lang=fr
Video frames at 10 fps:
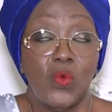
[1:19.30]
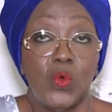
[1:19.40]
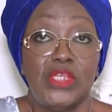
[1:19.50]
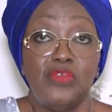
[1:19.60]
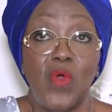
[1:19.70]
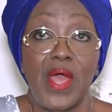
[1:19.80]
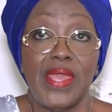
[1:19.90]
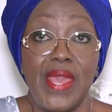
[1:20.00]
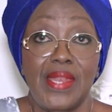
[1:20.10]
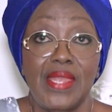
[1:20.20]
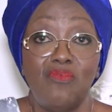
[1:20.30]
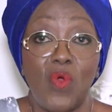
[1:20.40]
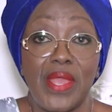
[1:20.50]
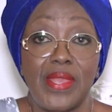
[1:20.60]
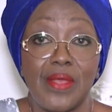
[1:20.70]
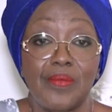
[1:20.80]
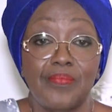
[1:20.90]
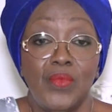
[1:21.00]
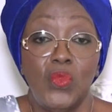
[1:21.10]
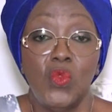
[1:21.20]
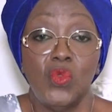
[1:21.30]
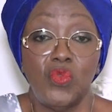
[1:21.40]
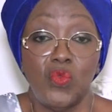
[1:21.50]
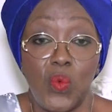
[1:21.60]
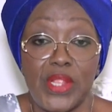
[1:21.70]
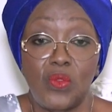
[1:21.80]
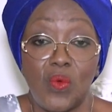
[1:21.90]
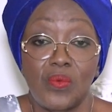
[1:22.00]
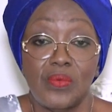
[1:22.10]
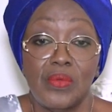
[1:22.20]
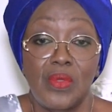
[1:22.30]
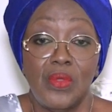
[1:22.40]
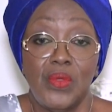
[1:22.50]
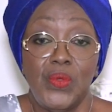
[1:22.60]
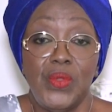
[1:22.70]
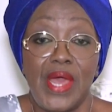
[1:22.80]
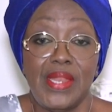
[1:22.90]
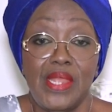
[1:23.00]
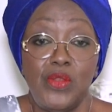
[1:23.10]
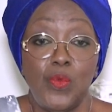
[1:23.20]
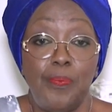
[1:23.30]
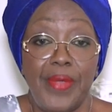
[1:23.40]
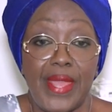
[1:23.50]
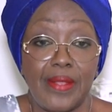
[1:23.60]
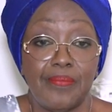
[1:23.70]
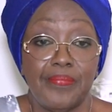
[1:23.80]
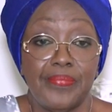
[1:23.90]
Aux Ivoiriennes et Ivoiriens, nous souhaitons une année de paix,